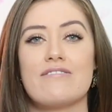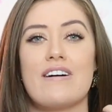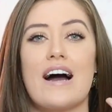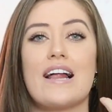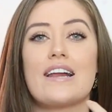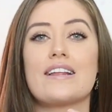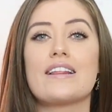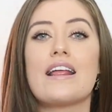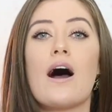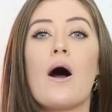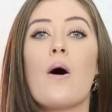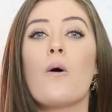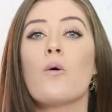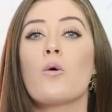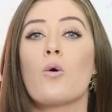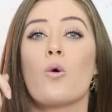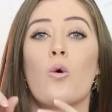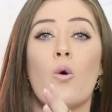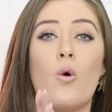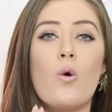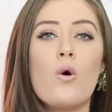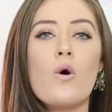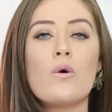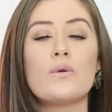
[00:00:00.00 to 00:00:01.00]
vale dar um
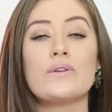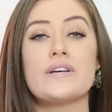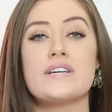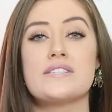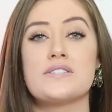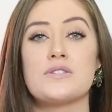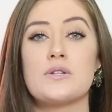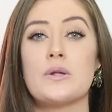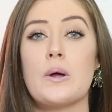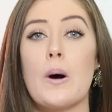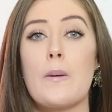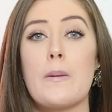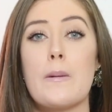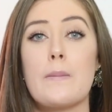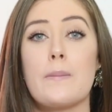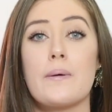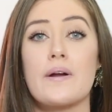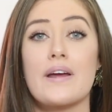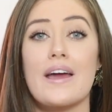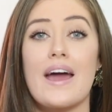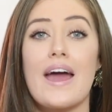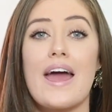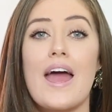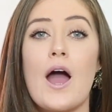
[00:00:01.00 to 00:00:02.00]
Google nesse nome,
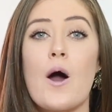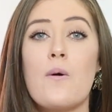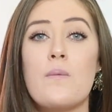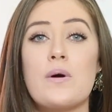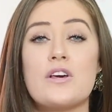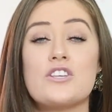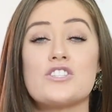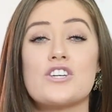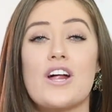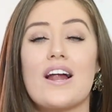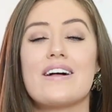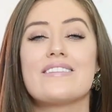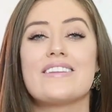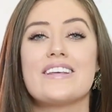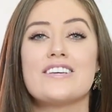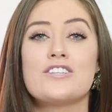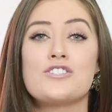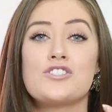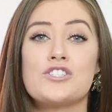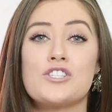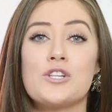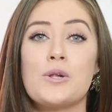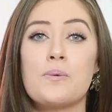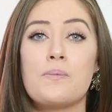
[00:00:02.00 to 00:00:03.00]
porque realmente ela tem
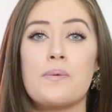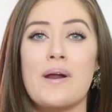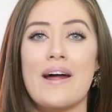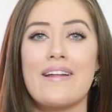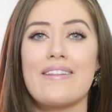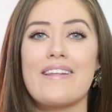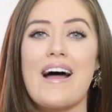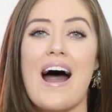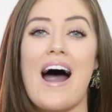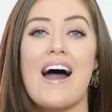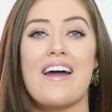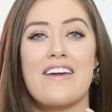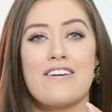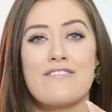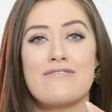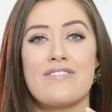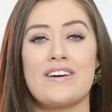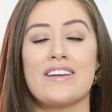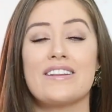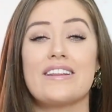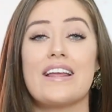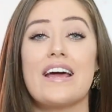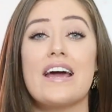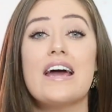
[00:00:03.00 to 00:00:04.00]
estilo pra dar e
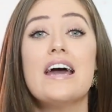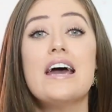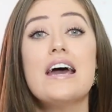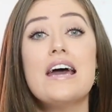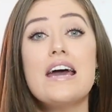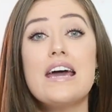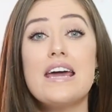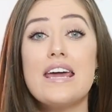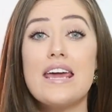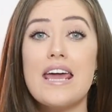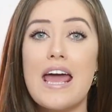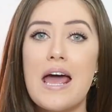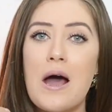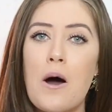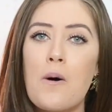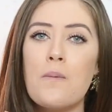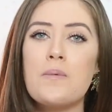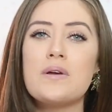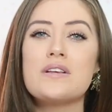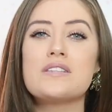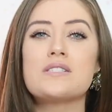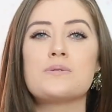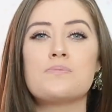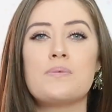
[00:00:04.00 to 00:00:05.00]
vender. E eu
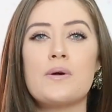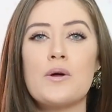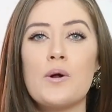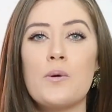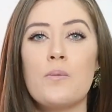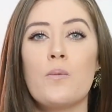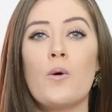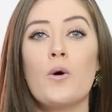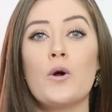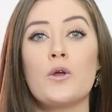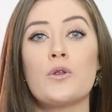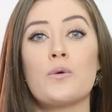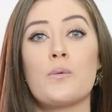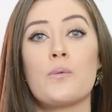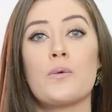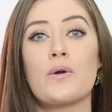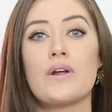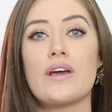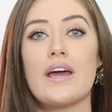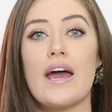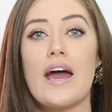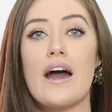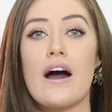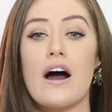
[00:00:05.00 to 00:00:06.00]
me inspiro muito
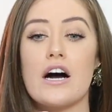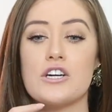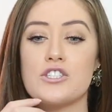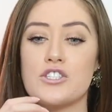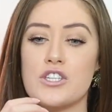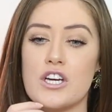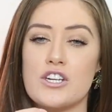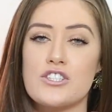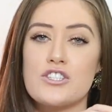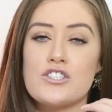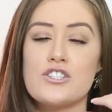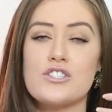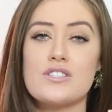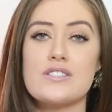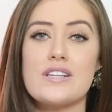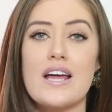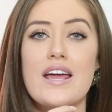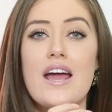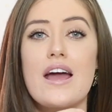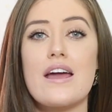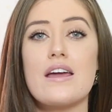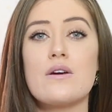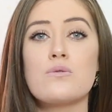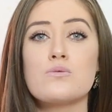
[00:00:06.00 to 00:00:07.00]
porque acho que a gente
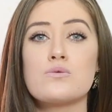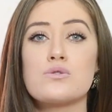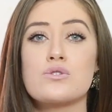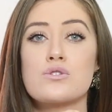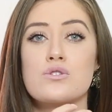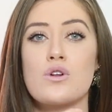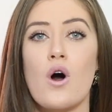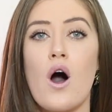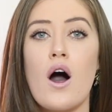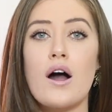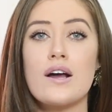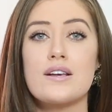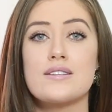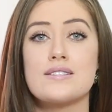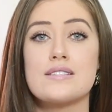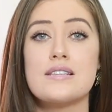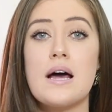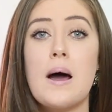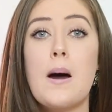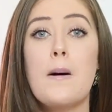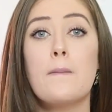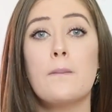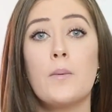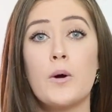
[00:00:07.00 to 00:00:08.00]
tem aí uns toques
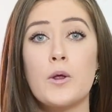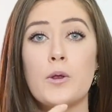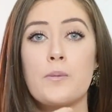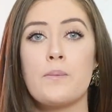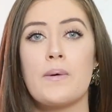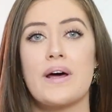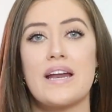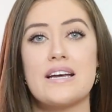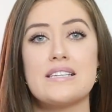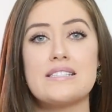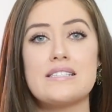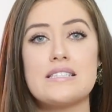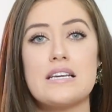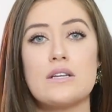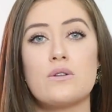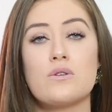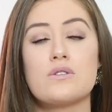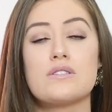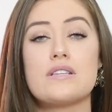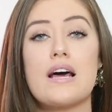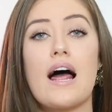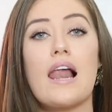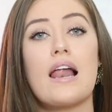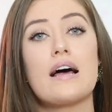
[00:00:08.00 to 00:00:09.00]
muito
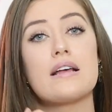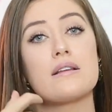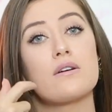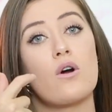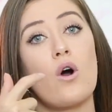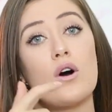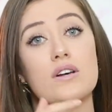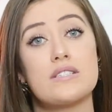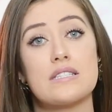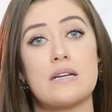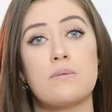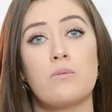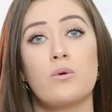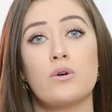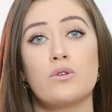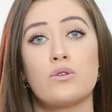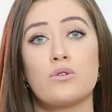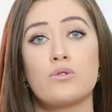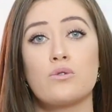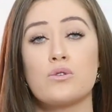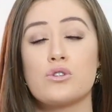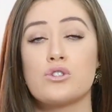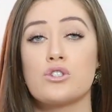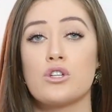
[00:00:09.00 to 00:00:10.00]
parecidos. Ela gosta
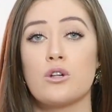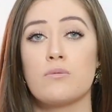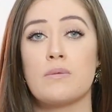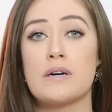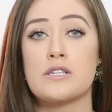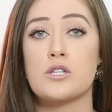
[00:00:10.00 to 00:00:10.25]
muito do estilo